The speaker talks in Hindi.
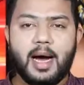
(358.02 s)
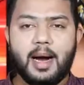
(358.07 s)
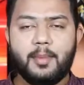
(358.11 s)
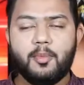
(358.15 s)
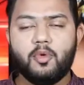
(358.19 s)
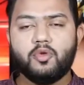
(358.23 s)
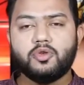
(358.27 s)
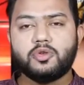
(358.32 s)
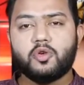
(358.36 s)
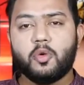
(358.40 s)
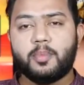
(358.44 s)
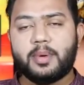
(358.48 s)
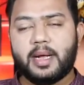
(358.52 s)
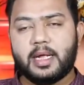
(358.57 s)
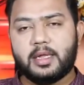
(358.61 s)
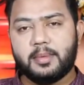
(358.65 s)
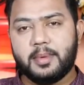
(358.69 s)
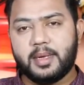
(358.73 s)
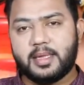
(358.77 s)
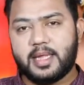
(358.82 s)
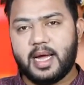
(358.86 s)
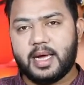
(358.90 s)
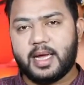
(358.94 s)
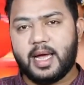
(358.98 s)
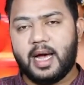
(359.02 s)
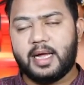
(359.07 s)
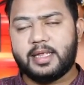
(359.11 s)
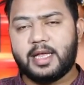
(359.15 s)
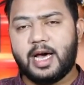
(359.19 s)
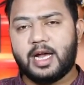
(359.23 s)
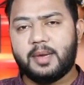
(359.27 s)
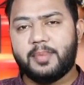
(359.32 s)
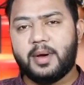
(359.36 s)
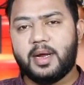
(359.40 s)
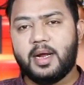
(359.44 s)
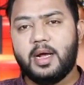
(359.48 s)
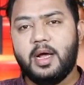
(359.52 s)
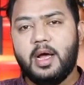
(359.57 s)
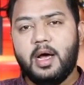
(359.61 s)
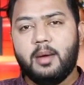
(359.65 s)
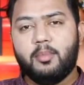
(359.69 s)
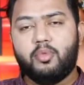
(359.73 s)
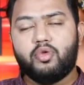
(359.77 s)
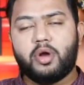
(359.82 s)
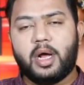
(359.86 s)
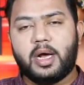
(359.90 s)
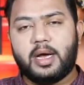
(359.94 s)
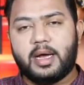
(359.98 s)
काम हो उसको प्राथमिकता के आधार पर
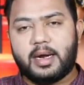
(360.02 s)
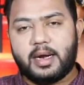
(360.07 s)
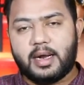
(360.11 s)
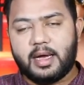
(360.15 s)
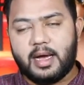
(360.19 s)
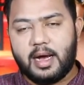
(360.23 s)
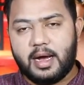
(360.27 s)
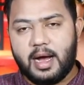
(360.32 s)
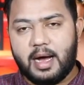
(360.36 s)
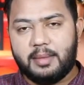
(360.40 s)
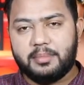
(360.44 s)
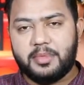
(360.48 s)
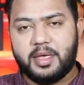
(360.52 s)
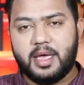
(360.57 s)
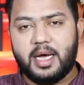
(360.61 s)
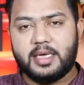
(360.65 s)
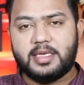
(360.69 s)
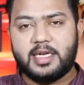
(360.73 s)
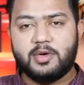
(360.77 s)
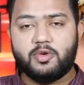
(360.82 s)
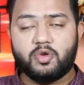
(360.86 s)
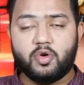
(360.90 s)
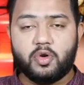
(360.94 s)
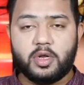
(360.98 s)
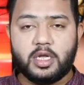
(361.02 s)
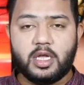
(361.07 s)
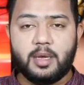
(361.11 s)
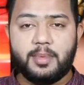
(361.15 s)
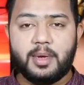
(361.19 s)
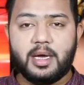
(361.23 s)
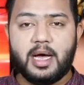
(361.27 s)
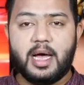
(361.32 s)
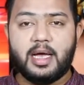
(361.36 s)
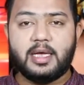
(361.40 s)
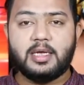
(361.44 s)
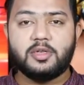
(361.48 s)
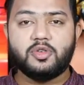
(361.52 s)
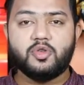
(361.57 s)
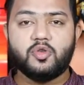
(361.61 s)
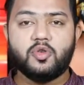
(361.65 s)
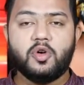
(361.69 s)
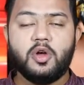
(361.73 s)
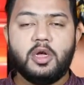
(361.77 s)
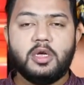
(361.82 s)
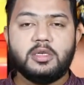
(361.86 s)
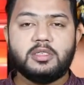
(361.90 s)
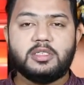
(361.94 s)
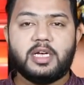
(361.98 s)
पूरा करने का काम किया जाए उन्होंने ये भी कहा कि जो
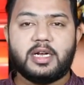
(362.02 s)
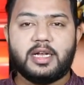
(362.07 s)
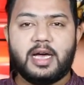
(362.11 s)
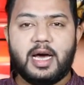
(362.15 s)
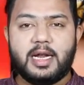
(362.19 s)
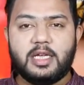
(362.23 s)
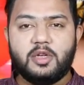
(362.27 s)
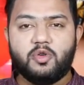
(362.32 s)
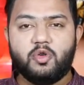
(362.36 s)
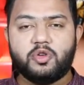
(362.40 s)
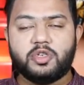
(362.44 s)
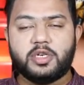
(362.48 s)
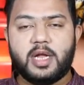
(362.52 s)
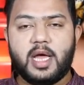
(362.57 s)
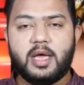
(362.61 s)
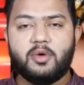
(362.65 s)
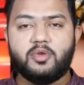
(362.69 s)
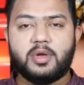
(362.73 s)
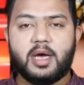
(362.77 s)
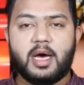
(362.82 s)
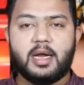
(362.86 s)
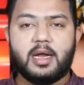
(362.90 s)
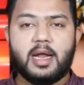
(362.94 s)
सरकारी योजनाएं उनका